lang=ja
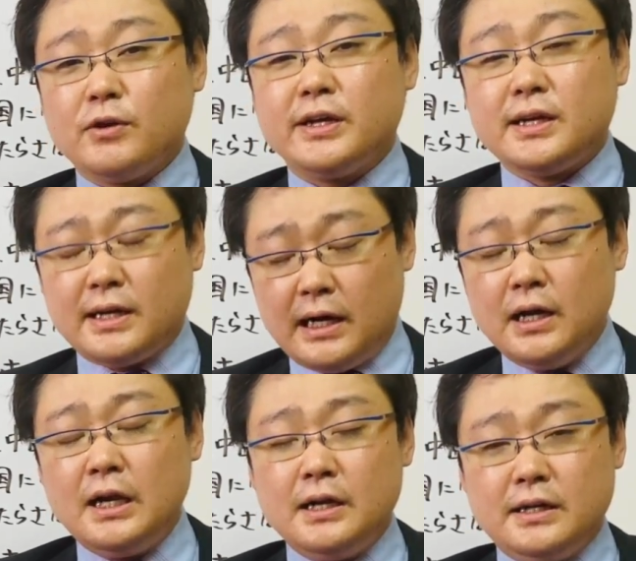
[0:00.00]
この間から、
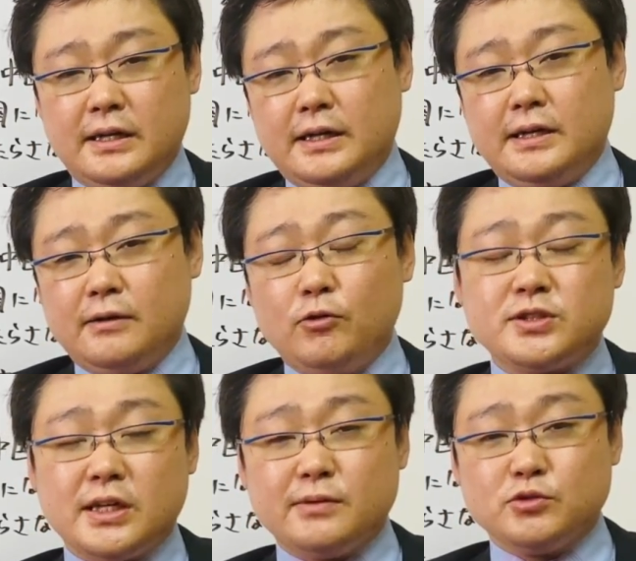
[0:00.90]
えー、大
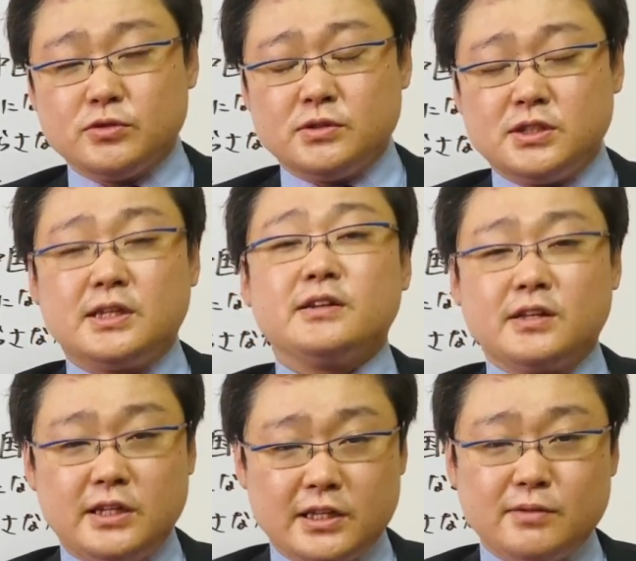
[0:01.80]
阪でもちょっと実験
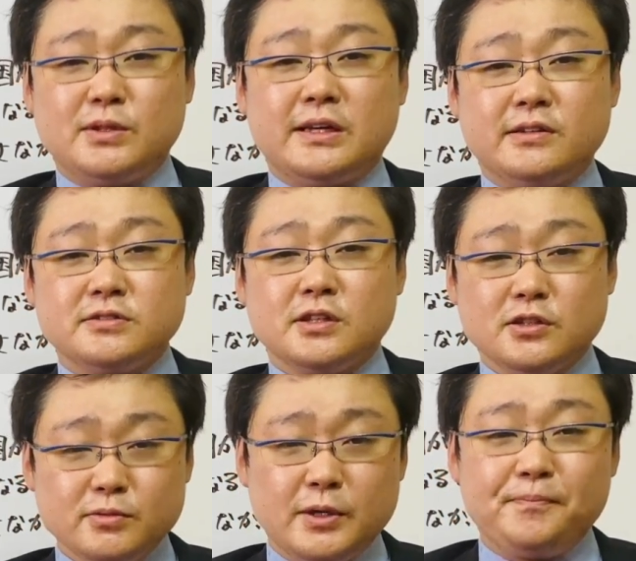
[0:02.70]
的にやってみたんですけ
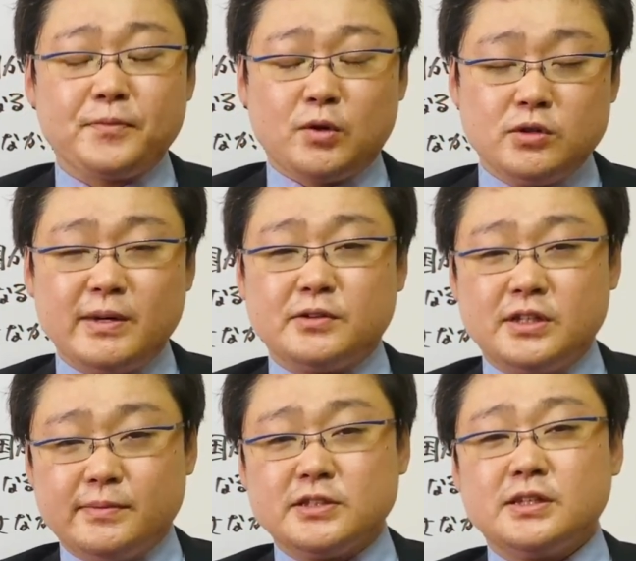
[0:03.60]
れどもこれうまく
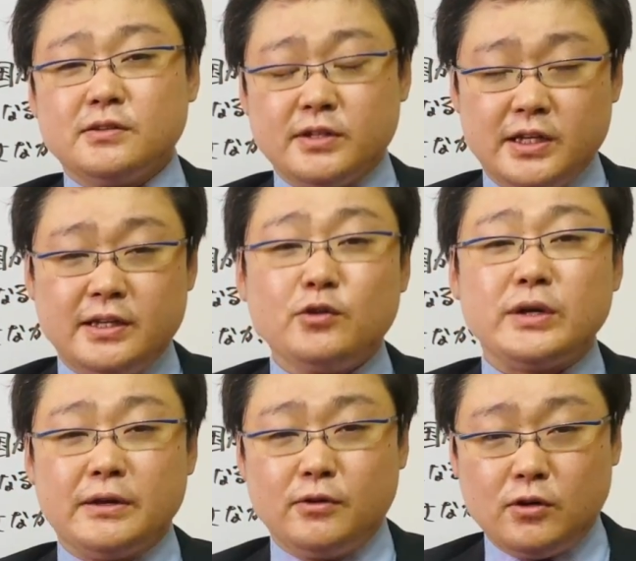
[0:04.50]
いきましたので名
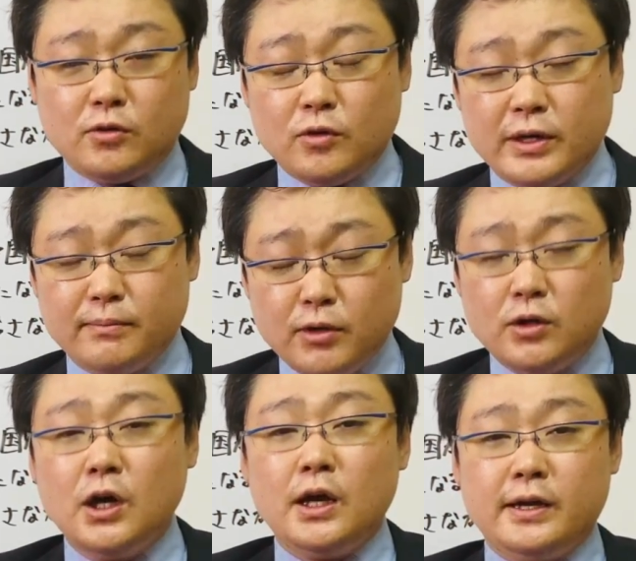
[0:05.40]
古屋の公演
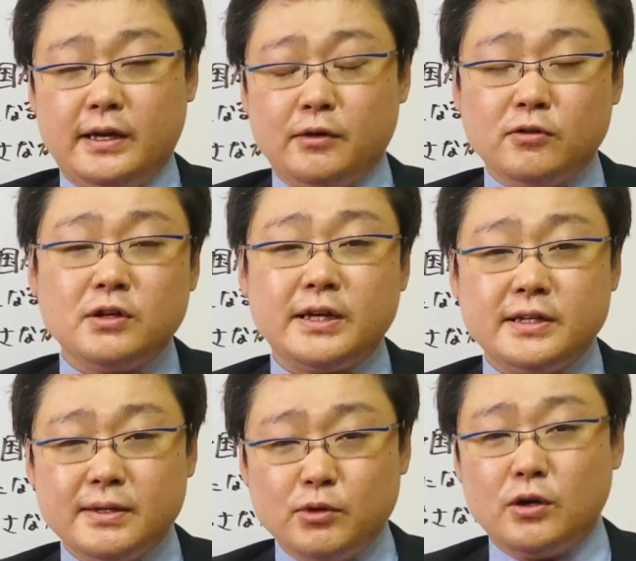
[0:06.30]
も、えー、
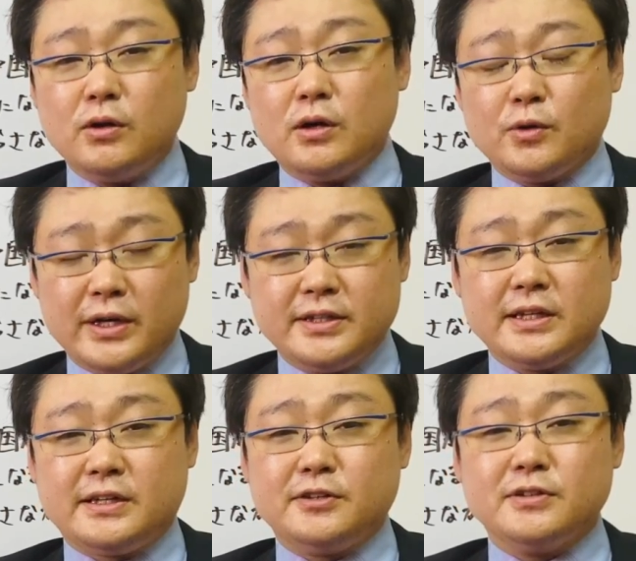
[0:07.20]
オンラインでもご覧いた
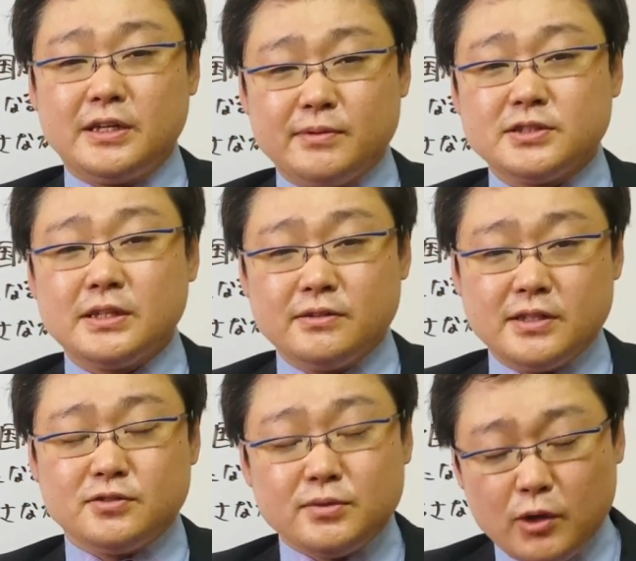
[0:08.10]
だけるようになりましたの
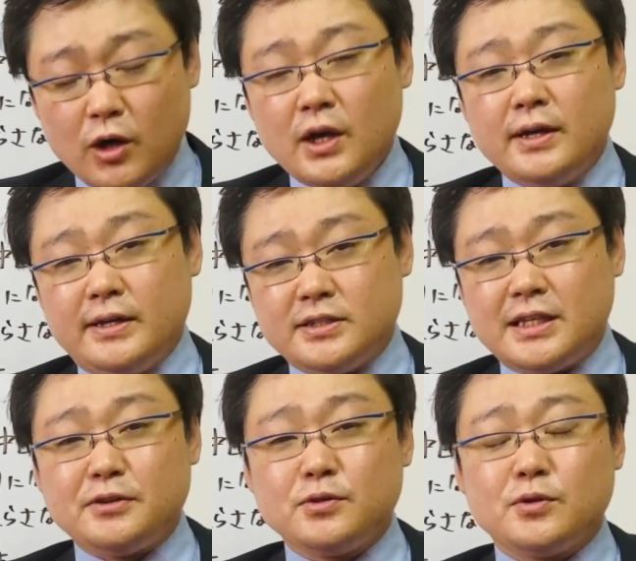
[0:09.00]
でそれも、
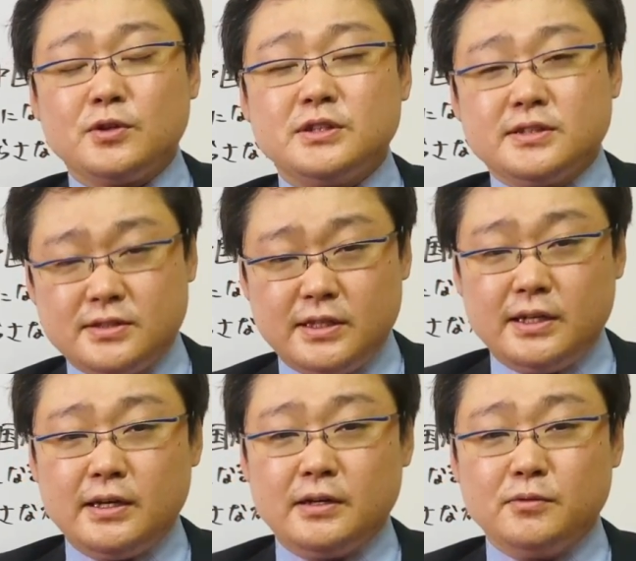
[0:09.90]
下のところにです
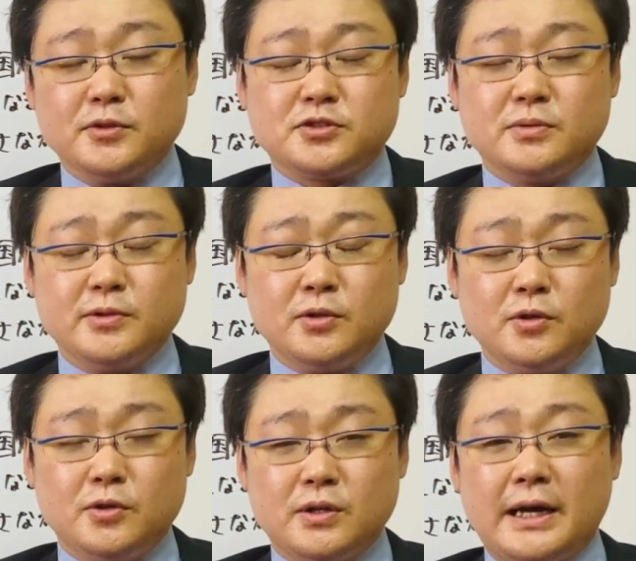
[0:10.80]
ねお申し込み
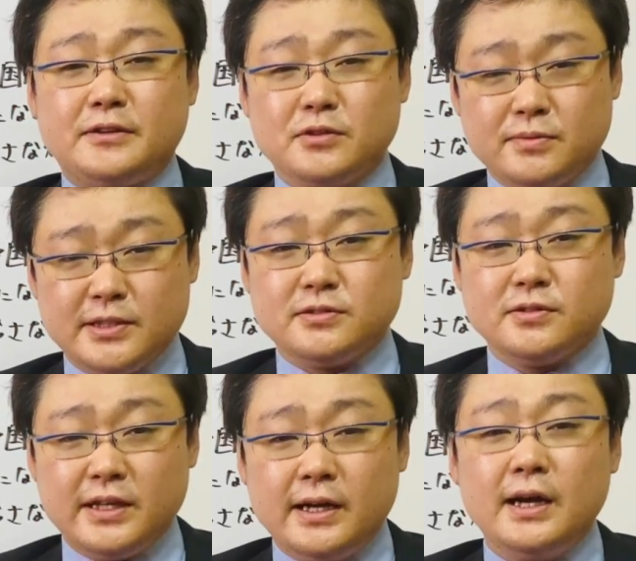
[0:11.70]
方法を書いておきます
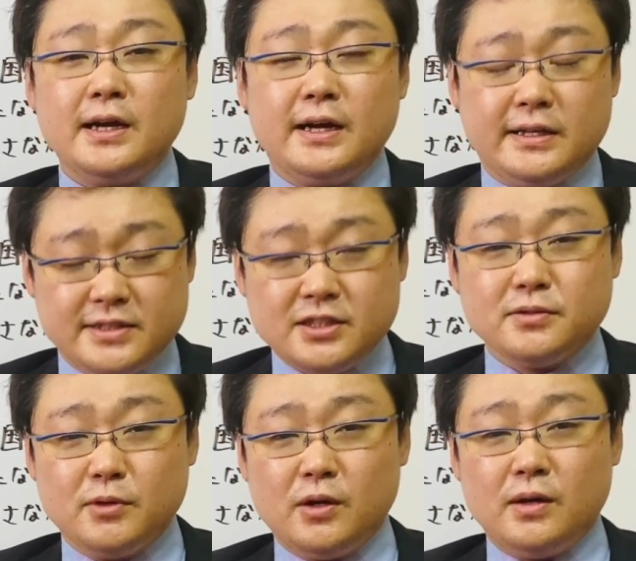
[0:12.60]
ので是非
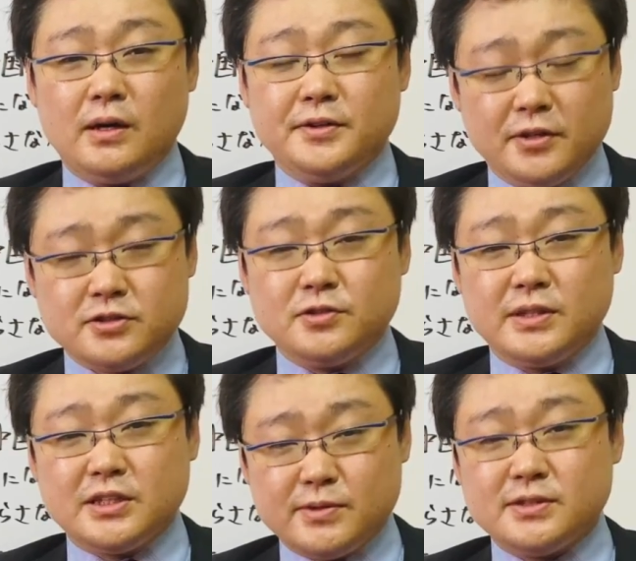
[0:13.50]
ともよろしくお
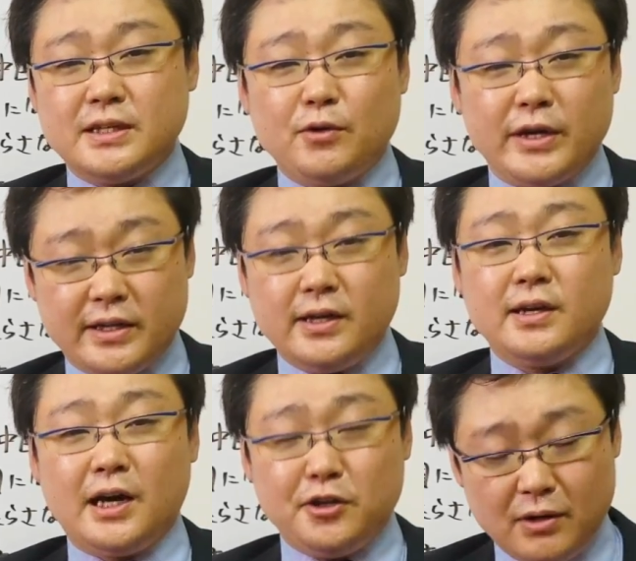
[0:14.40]
願いします名古屋で
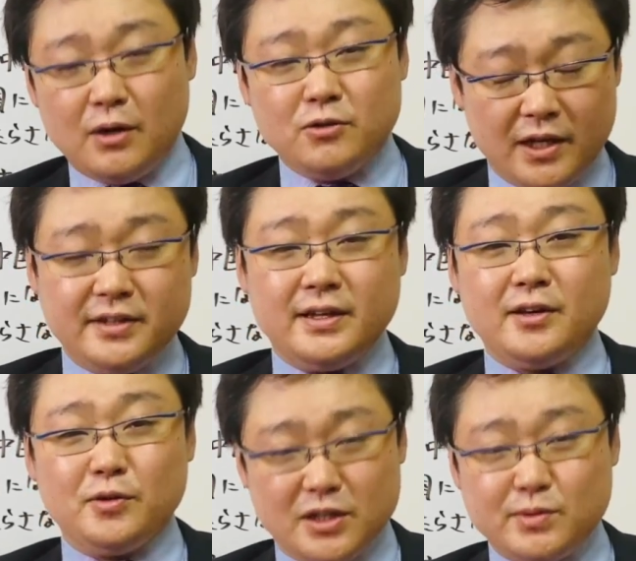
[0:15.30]
あるいはオンライン
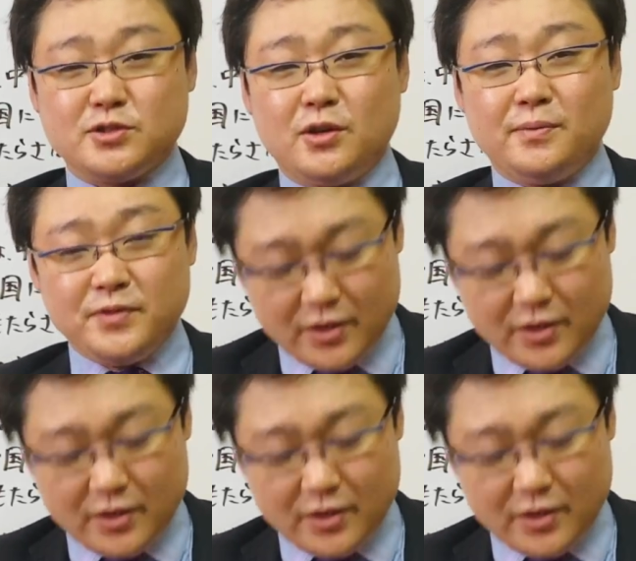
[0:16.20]
でお会いしましょうよ